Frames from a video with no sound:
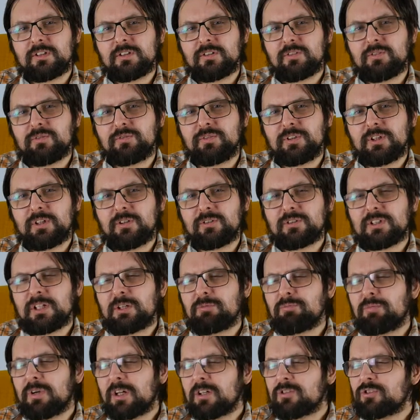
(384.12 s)
Wie o
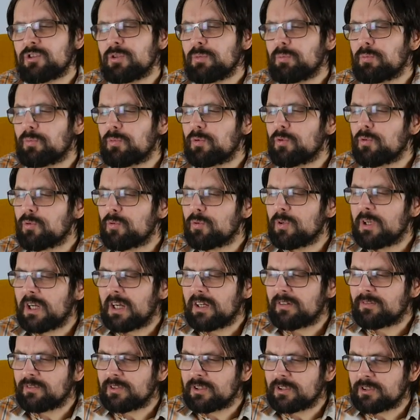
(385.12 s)
najbardziej
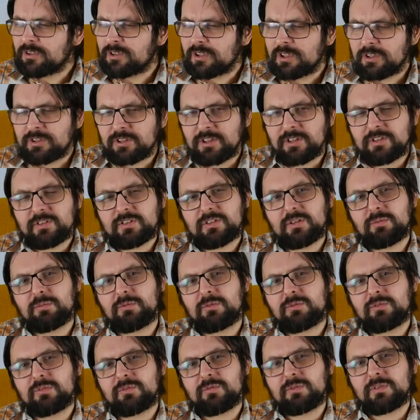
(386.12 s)
plugawych rzeczach z
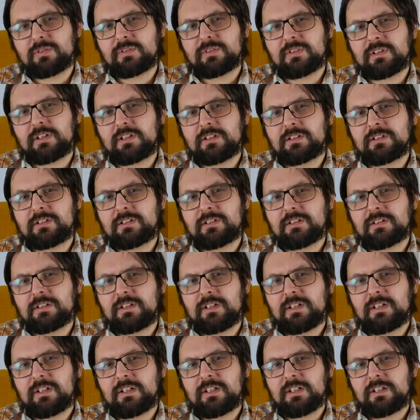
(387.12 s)
Tobą związanych
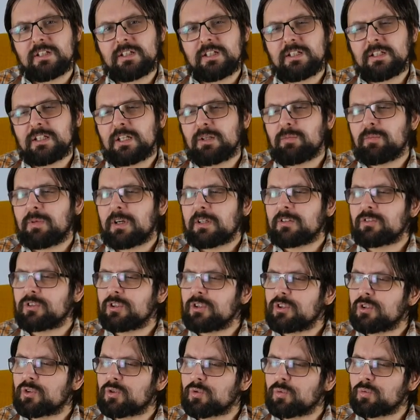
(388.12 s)
i
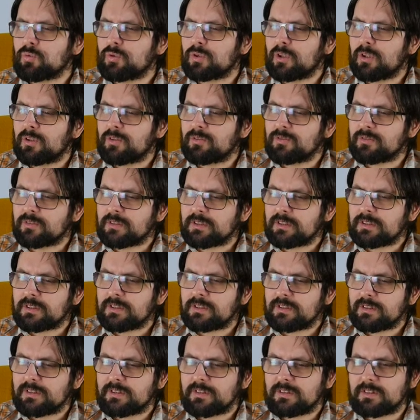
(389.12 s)
najbardziej
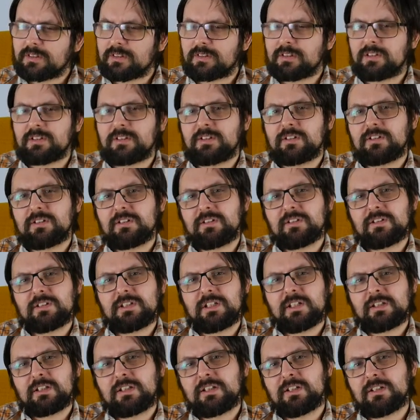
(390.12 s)
cudownych
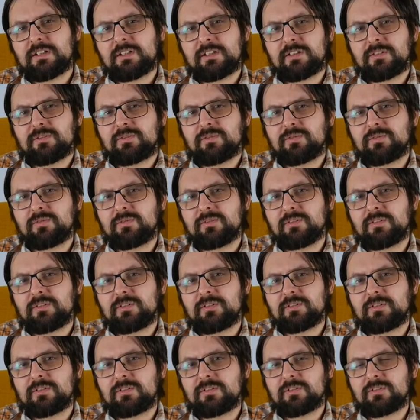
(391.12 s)
jakie w,
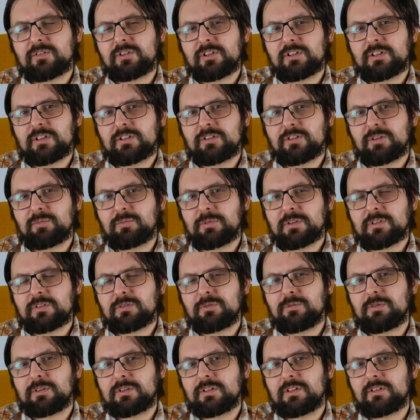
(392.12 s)
się na ciebie
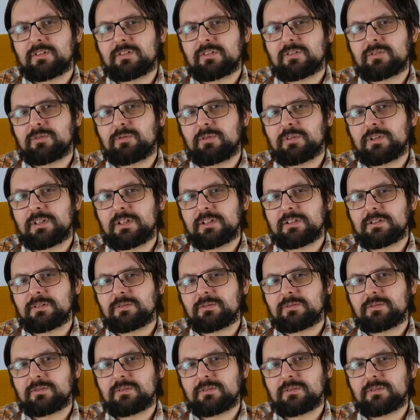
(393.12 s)
skład, składają.